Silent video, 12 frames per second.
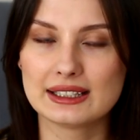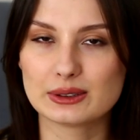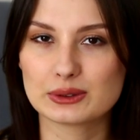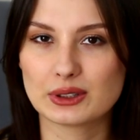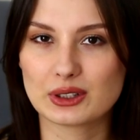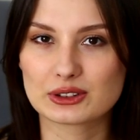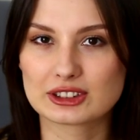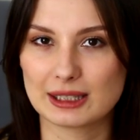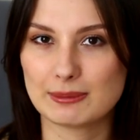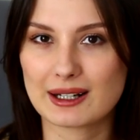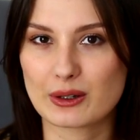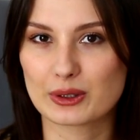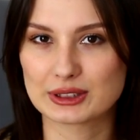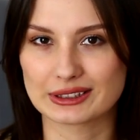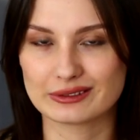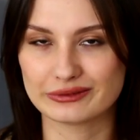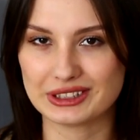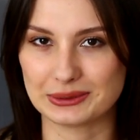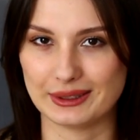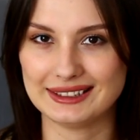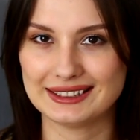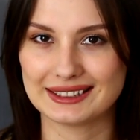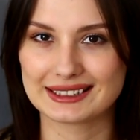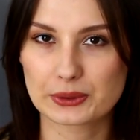no to trzeba kogoś na nią wysłać,
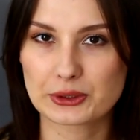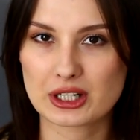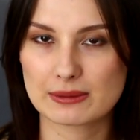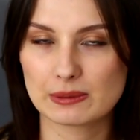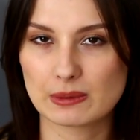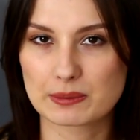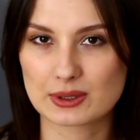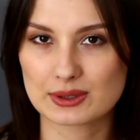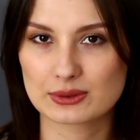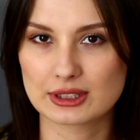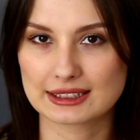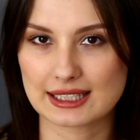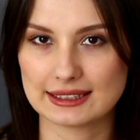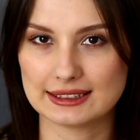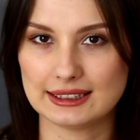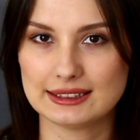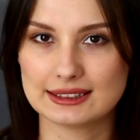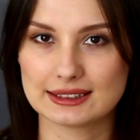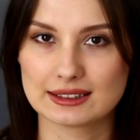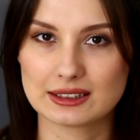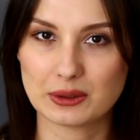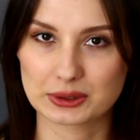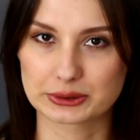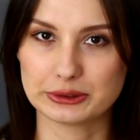po to, żeby po prostu nie stracić e,
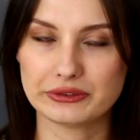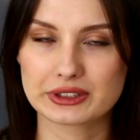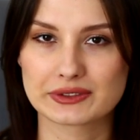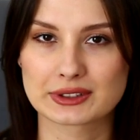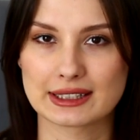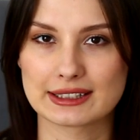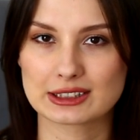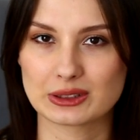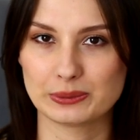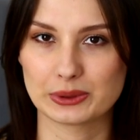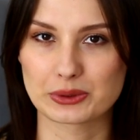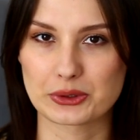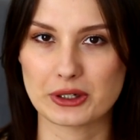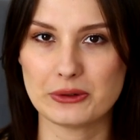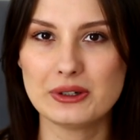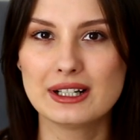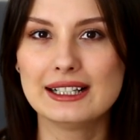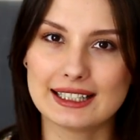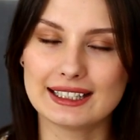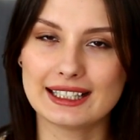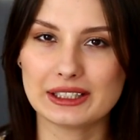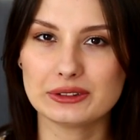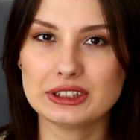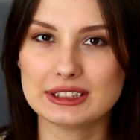kosztów związanych z tą podróżą. E,
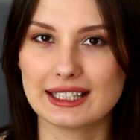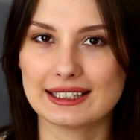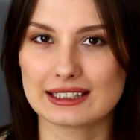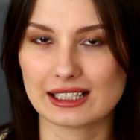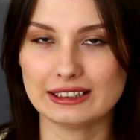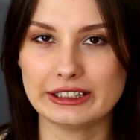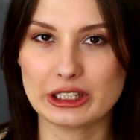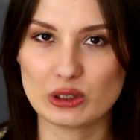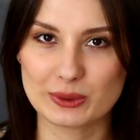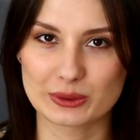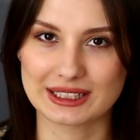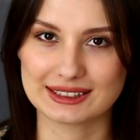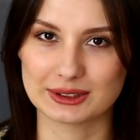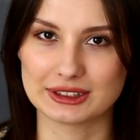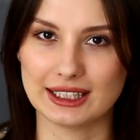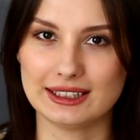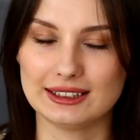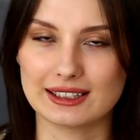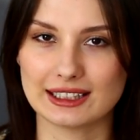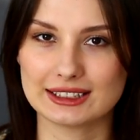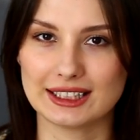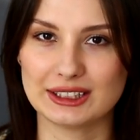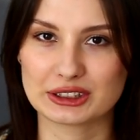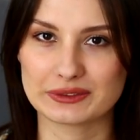I oni się generalnie nie lubią na co dzień,
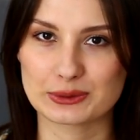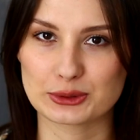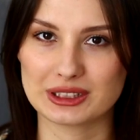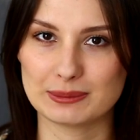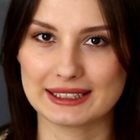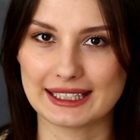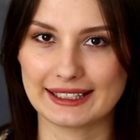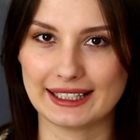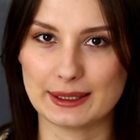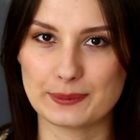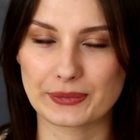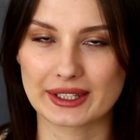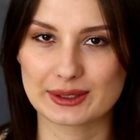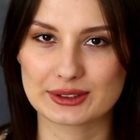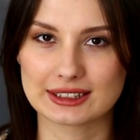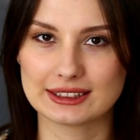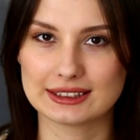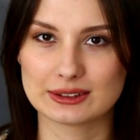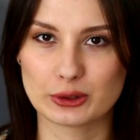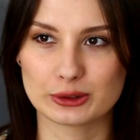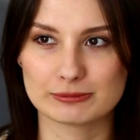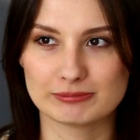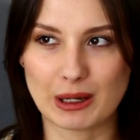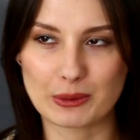raczej żywią do siebie takie dosyć
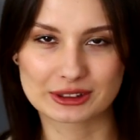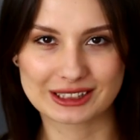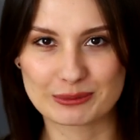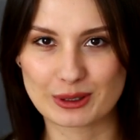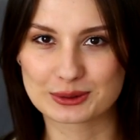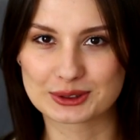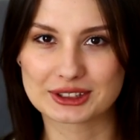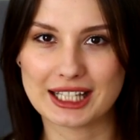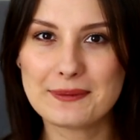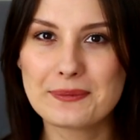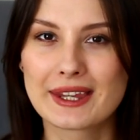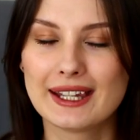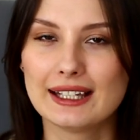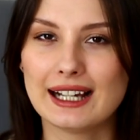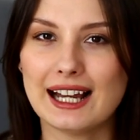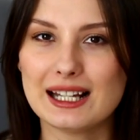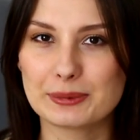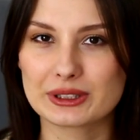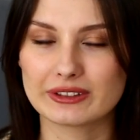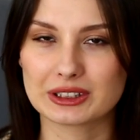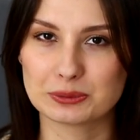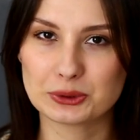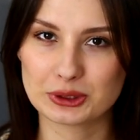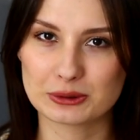no, mało ciepłe uczucia, ale
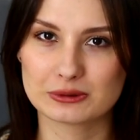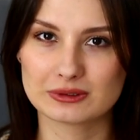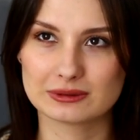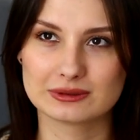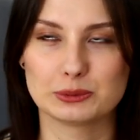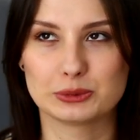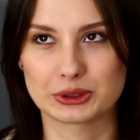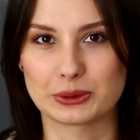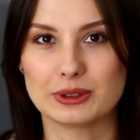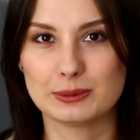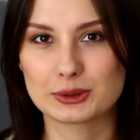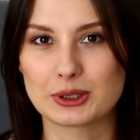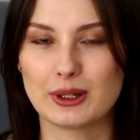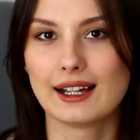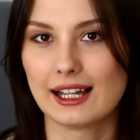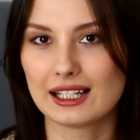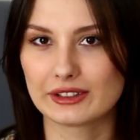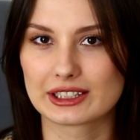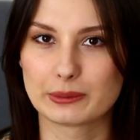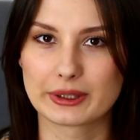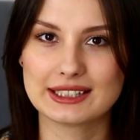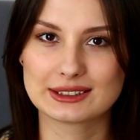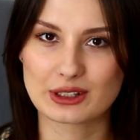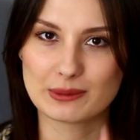ponieważ muszą, no muszą, nie muszą, ale wiadomo,
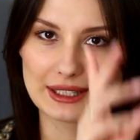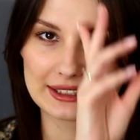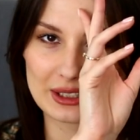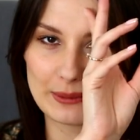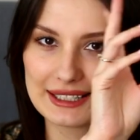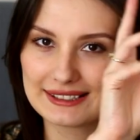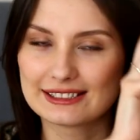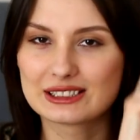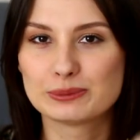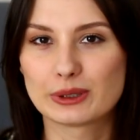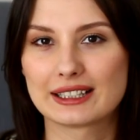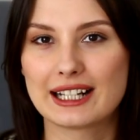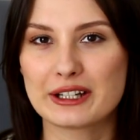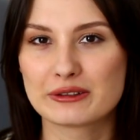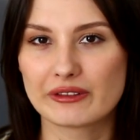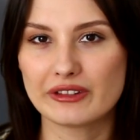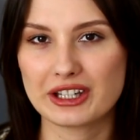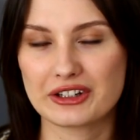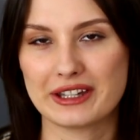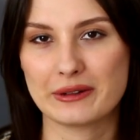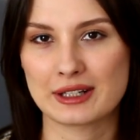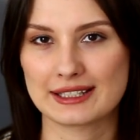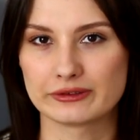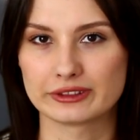jest to romans, romans, na tym polegają,
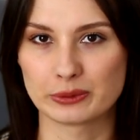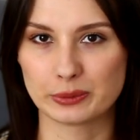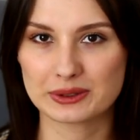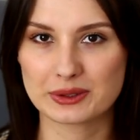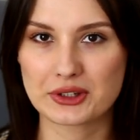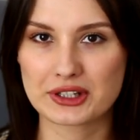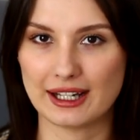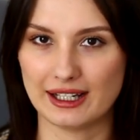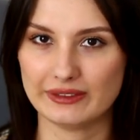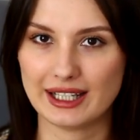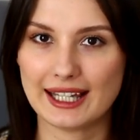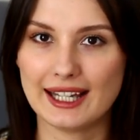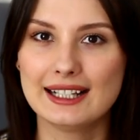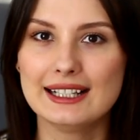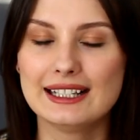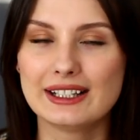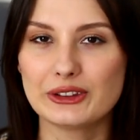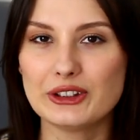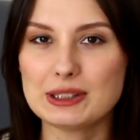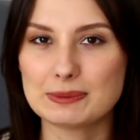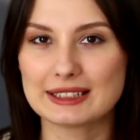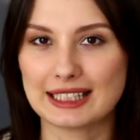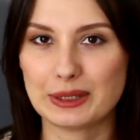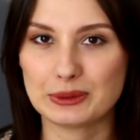wyjeżdżają razem w tę podróż na Hawaje, no i
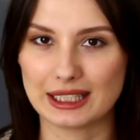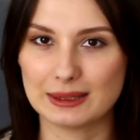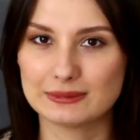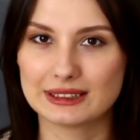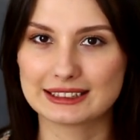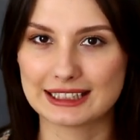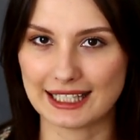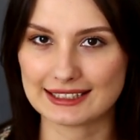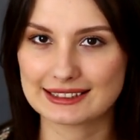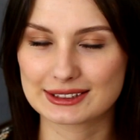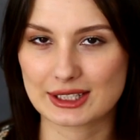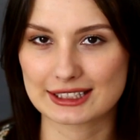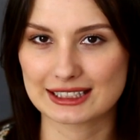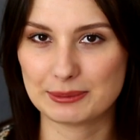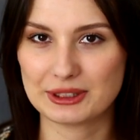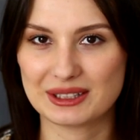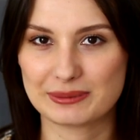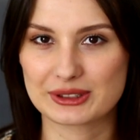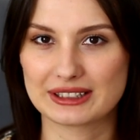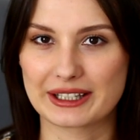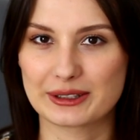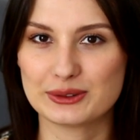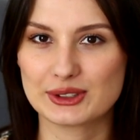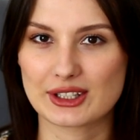spędzają tam czas, coraz lepiej się poznają,
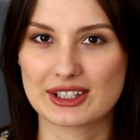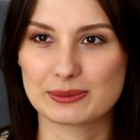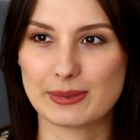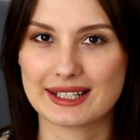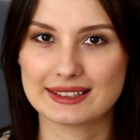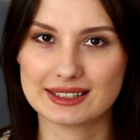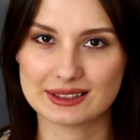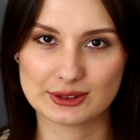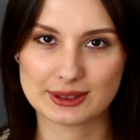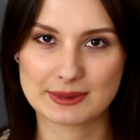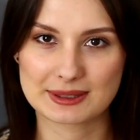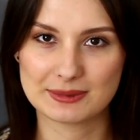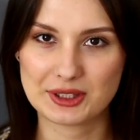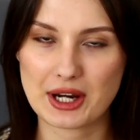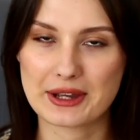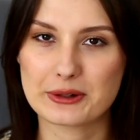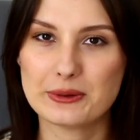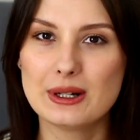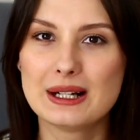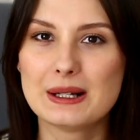poznają, coraz bardziej się do siebie zbliżają.